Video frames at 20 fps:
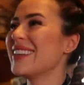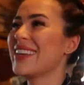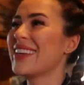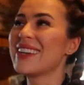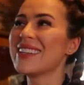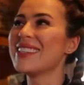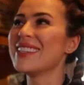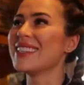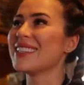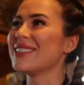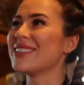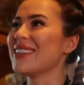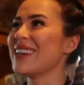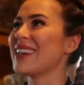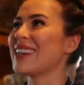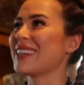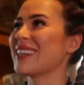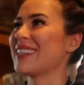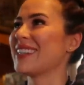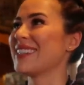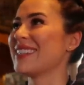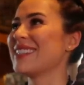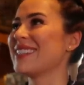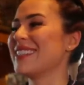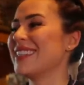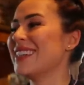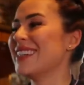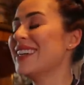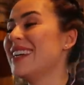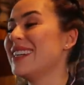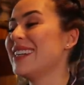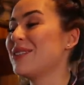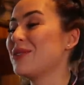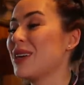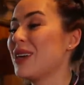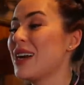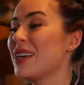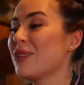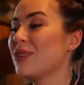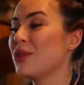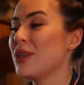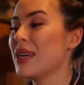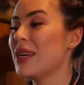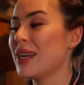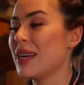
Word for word: Короче, это угар, конечно. Это угар, но я